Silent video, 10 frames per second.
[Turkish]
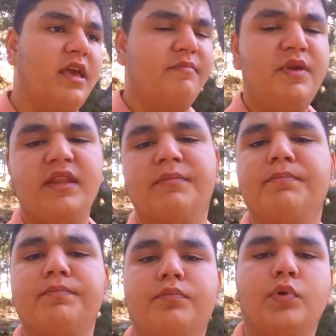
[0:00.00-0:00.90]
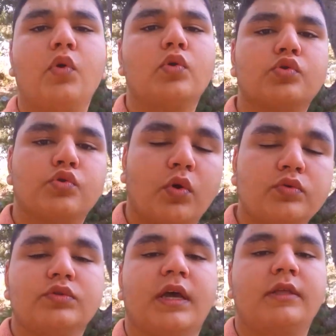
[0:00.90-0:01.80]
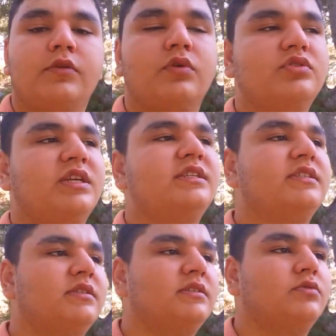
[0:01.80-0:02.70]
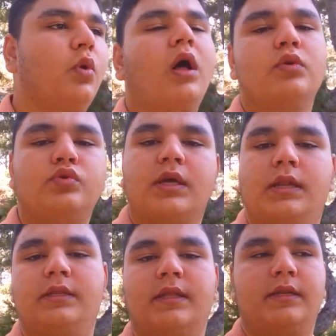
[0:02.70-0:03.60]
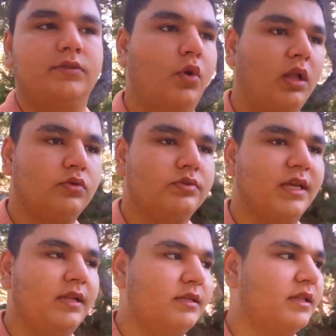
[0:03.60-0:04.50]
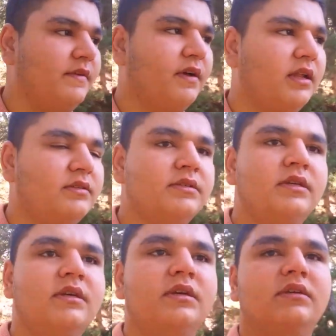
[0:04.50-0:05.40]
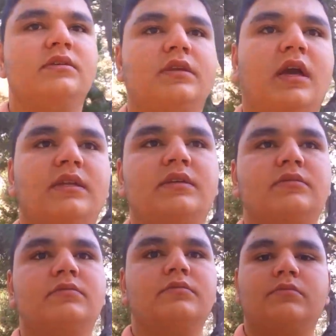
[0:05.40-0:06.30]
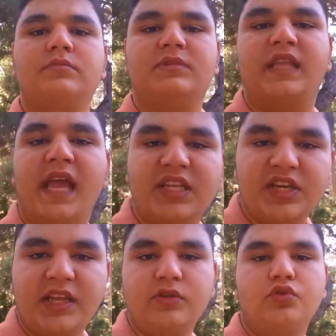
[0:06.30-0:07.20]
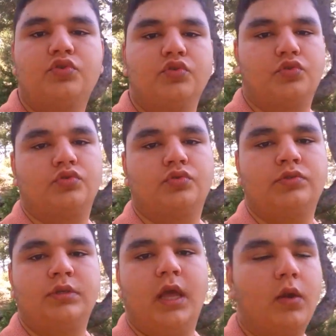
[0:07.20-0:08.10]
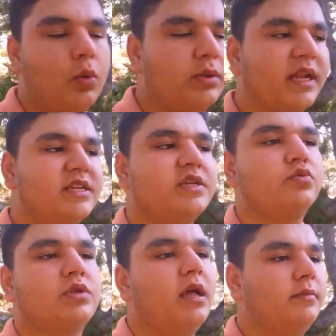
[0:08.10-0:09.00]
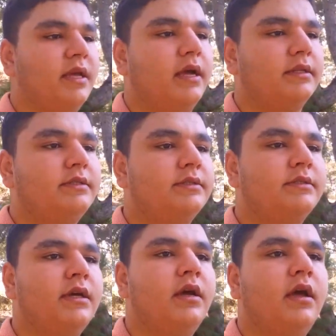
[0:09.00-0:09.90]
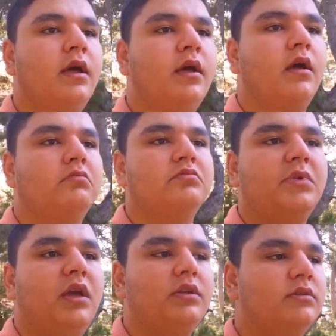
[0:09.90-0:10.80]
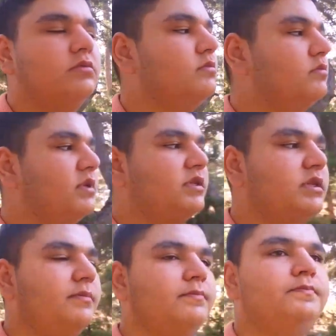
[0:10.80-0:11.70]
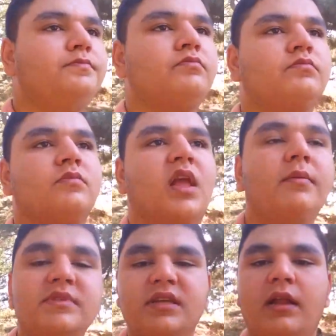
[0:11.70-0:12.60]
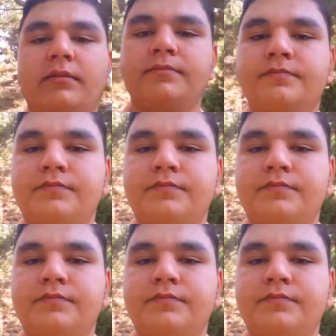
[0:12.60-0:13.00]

eminim bu yolun sonunda göreceğiniz doğal güzellikleri, doğal güzellikleri falan yani değeceğini düşünürsünüz. Yani o derece güzel bir yerdir. Yani nasıl diyeyim? Yani misal